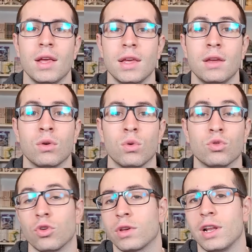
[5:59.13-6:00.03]
Et euh,
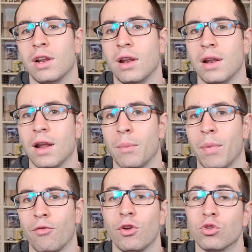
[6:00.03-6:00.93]
le seul qui l'a
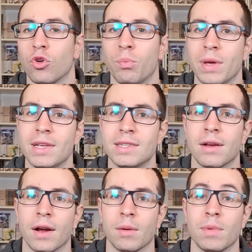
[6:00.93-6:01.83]
pas fait, le seul pays,
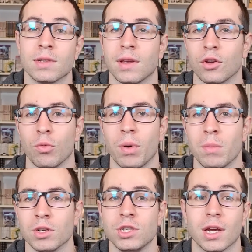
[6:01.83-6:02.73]
c'est Alabasta. Et comme
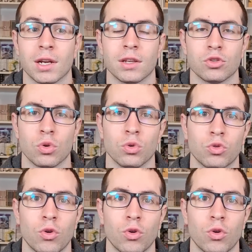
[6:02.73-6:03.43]
par magie, il y a quelqu'un sur le